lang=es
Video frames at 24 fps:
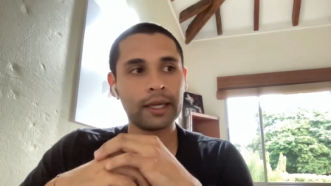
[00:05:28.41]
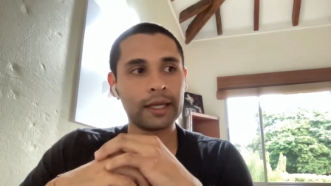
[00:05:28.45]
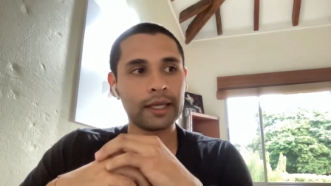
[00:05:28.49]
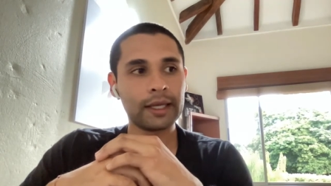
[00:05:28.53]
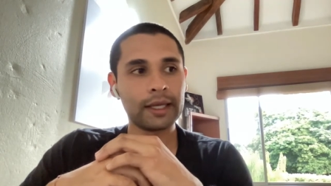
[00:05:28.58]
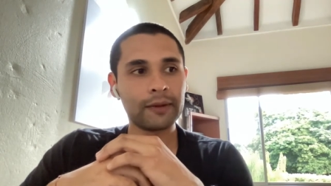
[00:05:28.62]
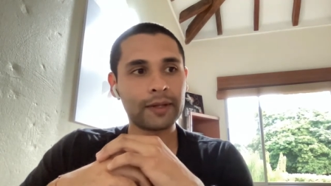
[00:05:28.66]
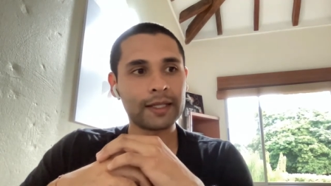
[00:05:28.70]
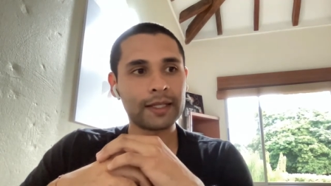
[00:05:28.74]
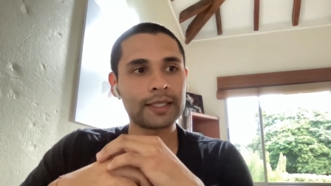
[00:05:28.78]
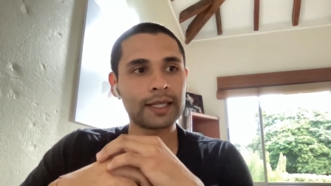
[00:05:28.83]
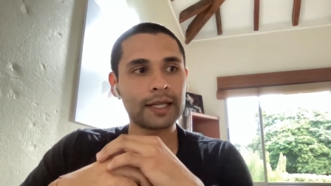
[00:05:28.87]

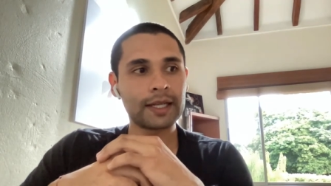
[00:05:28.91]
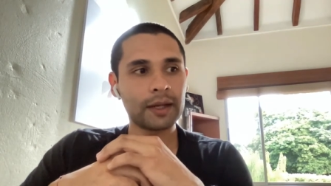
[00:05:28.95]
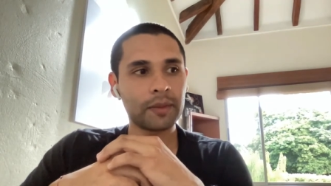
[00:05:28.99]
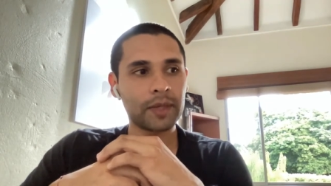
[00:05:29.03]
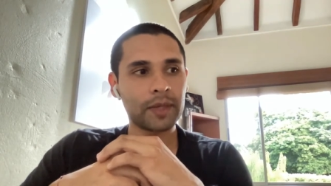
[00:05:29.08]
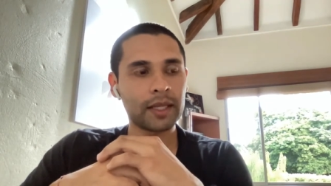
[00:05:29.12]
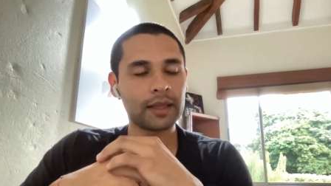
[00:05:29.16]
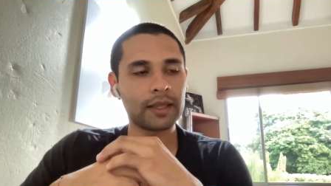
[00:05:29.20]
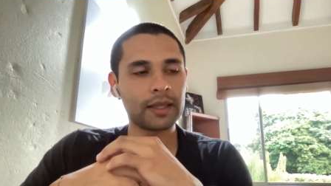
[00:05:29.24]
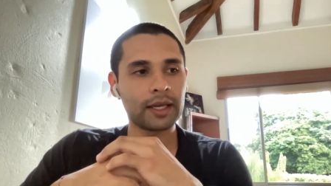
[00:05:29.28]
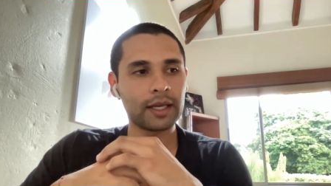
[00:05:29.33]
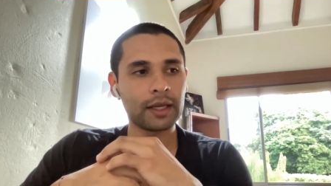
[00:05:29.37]
Y
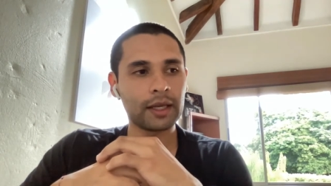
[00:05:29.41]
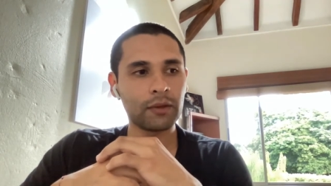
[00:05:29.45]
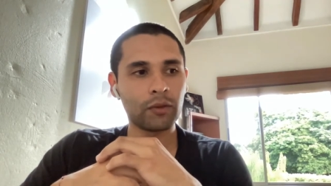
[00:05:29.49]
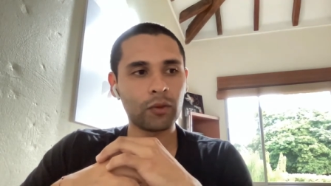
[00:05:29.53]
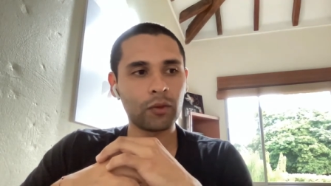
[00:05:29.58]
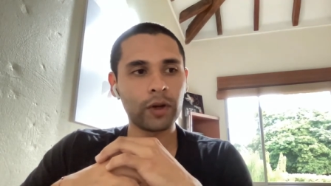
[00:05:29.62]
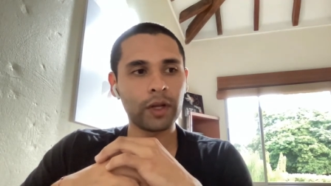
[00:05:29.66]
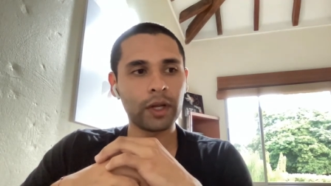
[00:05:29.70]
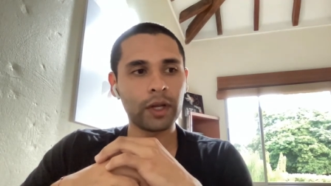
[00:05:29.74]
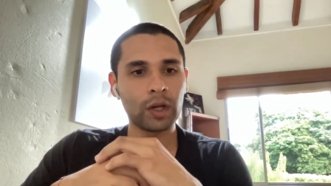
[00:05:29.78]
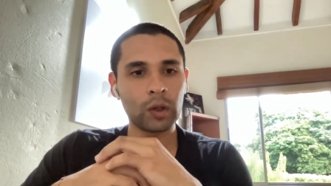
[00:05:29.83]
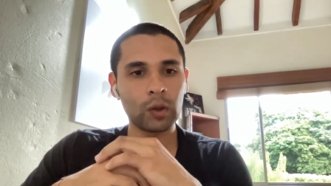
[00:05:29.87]
básicamente ahí
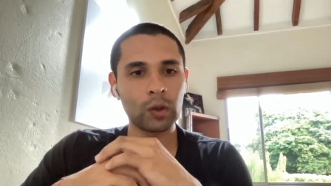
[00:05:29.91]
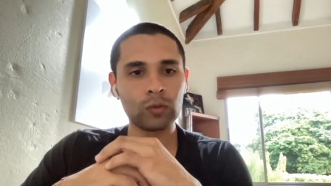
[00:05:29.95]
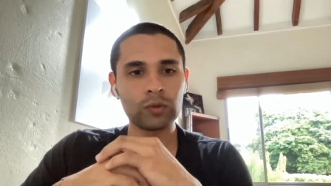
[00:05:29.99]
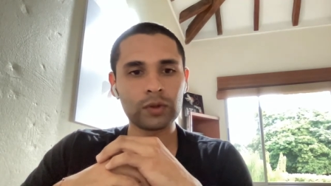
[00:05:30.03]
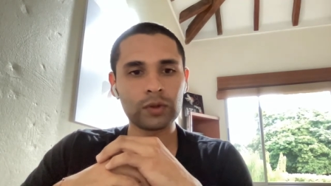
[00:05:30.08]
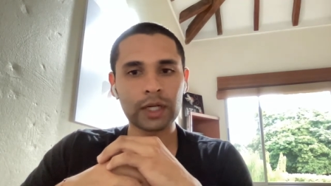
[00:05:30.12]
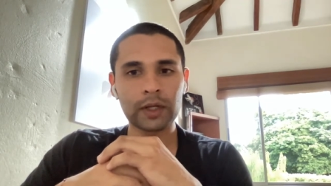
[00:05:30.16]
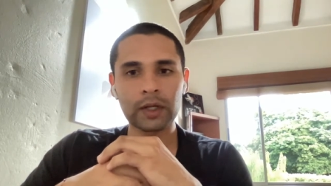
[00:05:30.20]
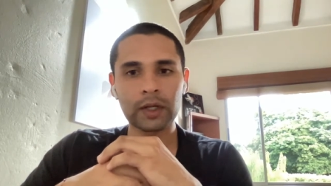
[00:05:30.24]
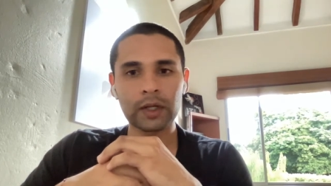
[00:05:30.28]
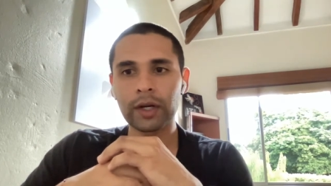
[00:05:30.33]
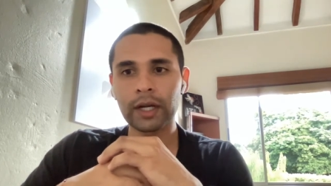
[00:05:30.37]
fue un
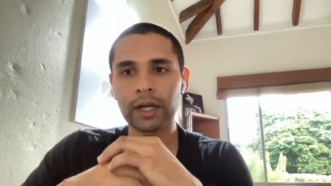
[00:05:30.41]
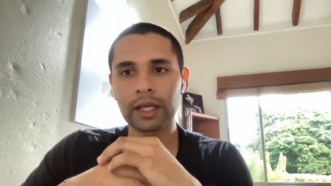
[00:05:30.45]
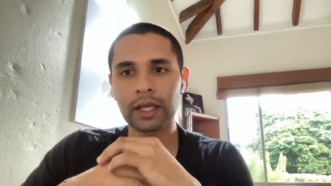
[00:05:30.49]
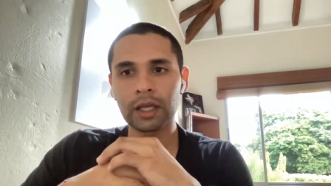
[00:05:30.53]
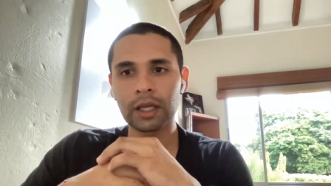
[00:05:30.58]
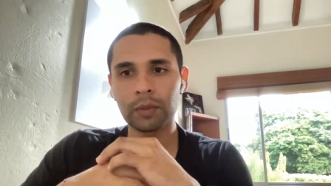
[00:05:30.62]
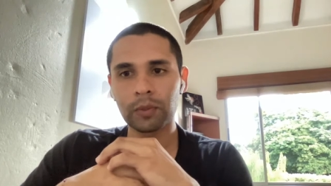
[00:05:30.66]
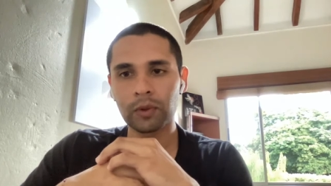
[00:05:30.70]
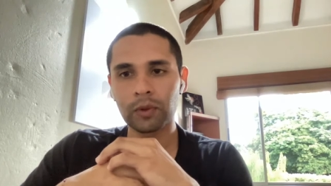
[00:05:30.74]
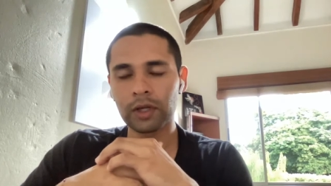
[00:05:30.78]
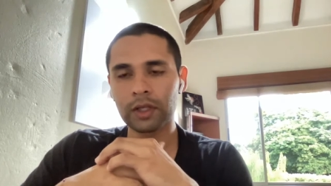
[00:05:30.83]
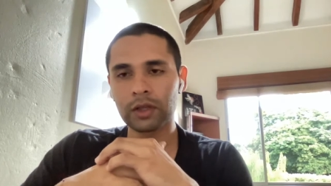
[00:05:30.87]
trabajo en
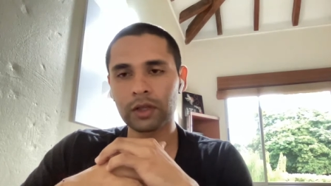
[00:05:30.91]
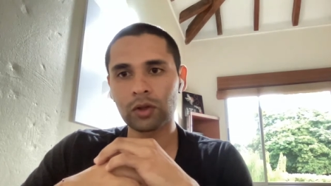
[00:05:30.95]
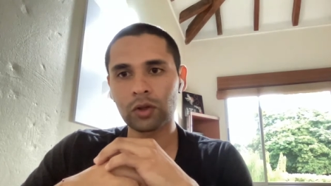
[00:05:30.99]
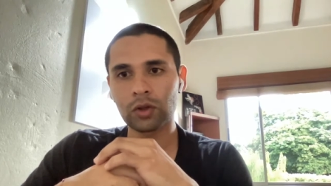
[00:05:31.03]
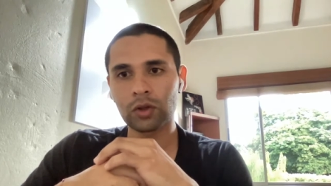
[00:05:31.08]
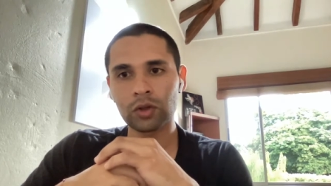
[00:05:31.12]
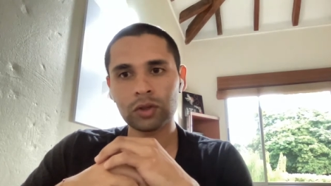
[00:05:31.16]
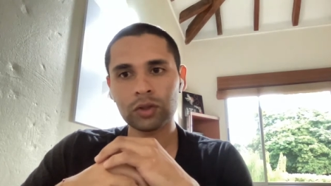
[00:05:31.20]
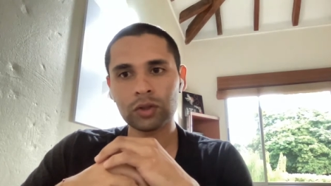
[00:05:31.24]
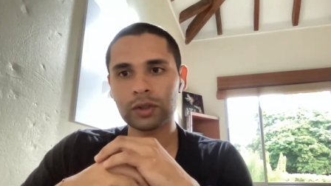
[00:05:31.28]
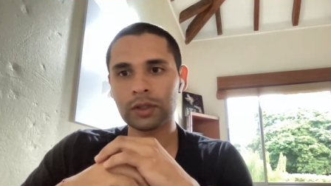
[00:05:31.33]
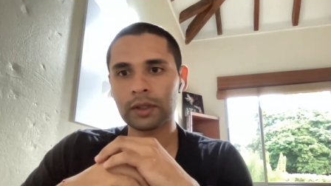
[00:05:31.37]
equipo de
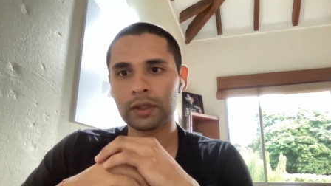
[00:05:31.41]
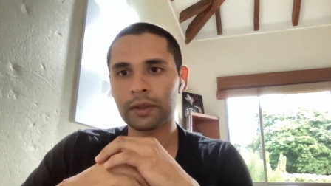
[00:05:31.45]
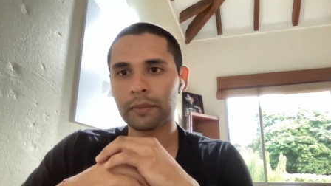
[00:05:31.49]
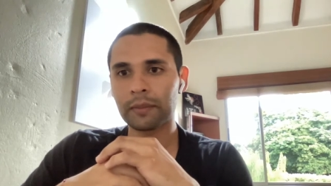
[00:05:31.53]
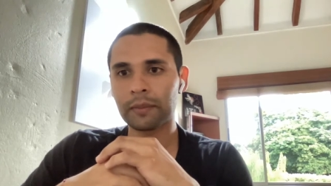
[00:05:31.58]
todos.